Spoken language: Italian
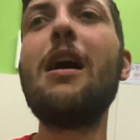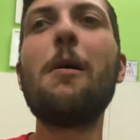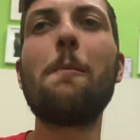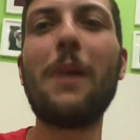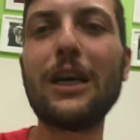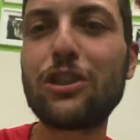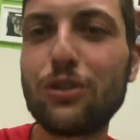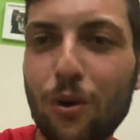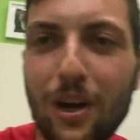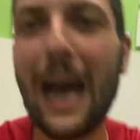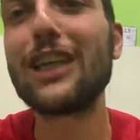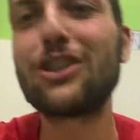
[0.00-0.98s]
Ma sto
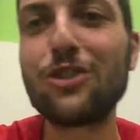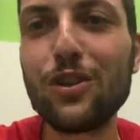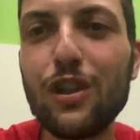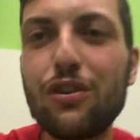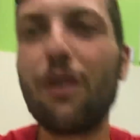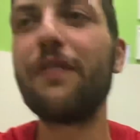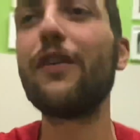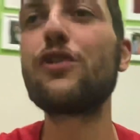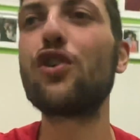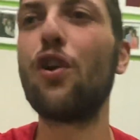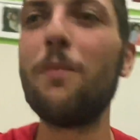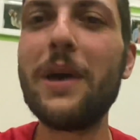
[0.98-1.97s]
cazzo di trofeo
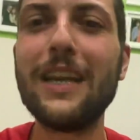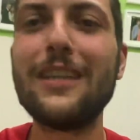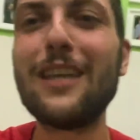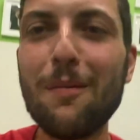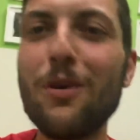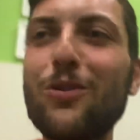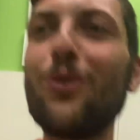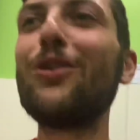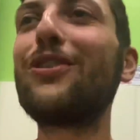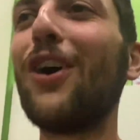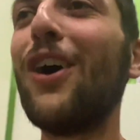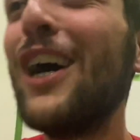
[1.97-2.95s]
ce lo meritiamo
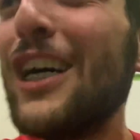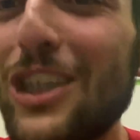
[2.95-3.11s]
tutto.